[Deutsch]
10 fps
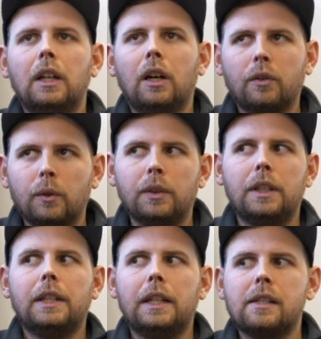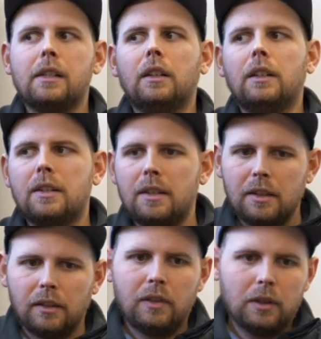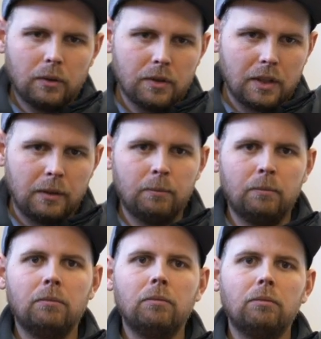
aufgrund der Tatsache, dass dieser Virus im,